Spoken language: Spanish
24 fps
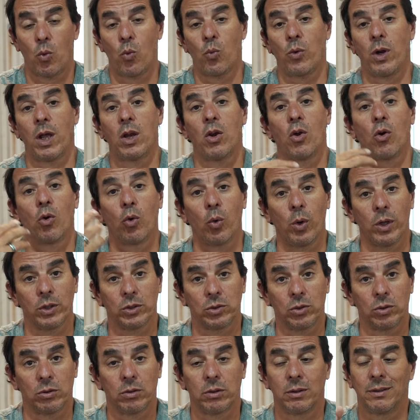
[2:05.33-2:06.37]
un nylon
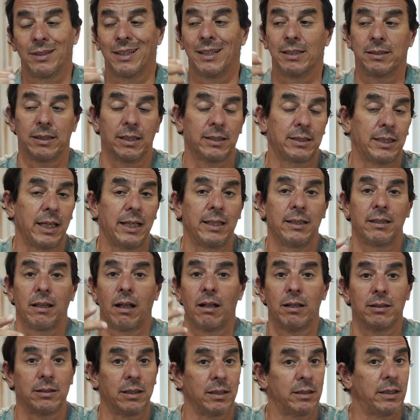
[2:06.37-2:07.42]
grueso del
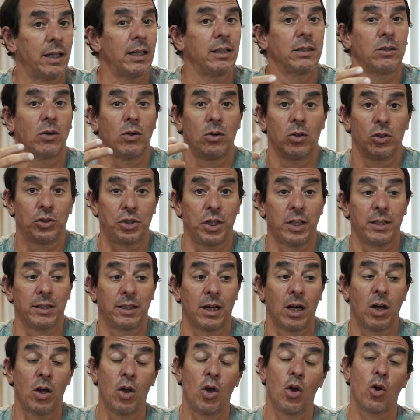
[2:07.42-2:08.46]
60, del 70 o del
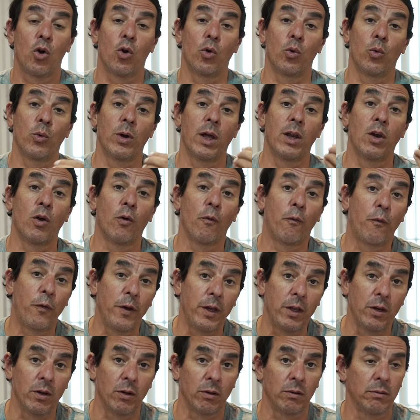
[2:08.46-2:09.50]
80 con un nylon
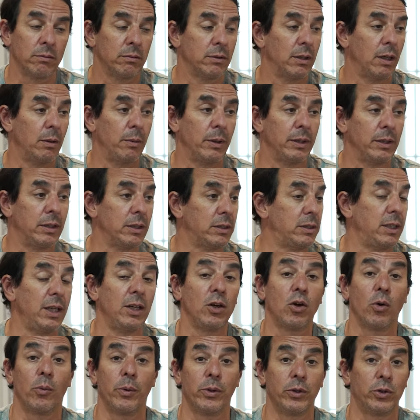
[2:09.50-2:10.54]
fino del
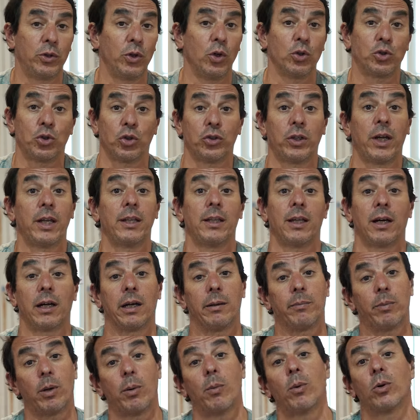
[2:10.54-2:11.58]
25, 28, 30
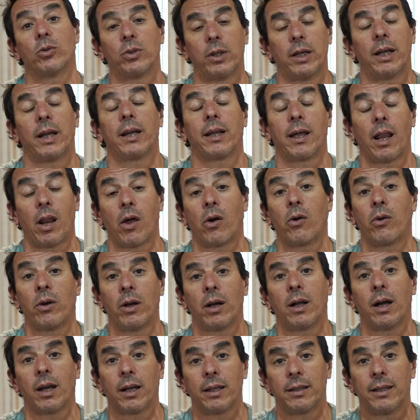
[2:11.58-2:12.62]
que podemos tener cargado en
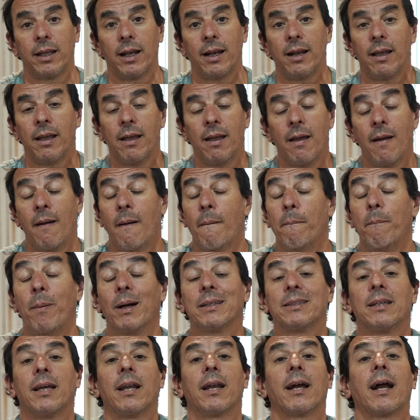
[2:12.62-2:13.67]
el carretel,
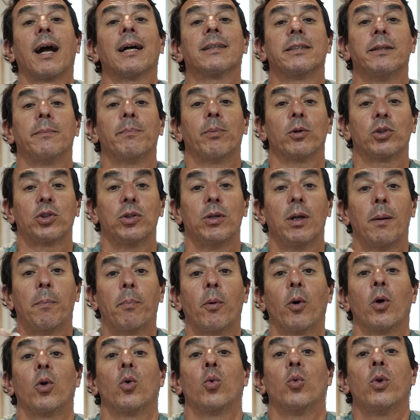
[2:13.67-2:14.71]
va a ser casi imposible
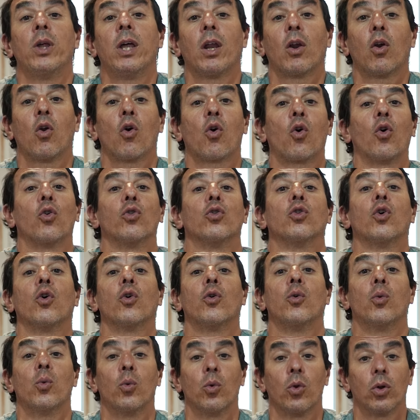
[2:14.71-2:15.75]
poder unirlo con
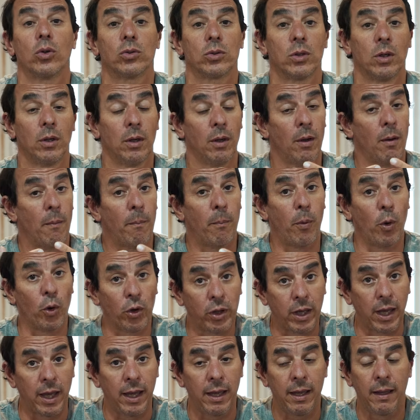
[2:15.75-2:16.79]
dos nudos.
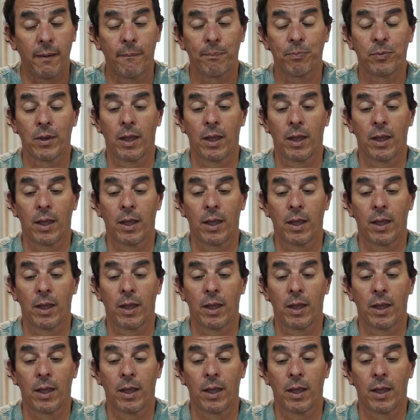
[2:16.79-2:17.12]
¿Por qué?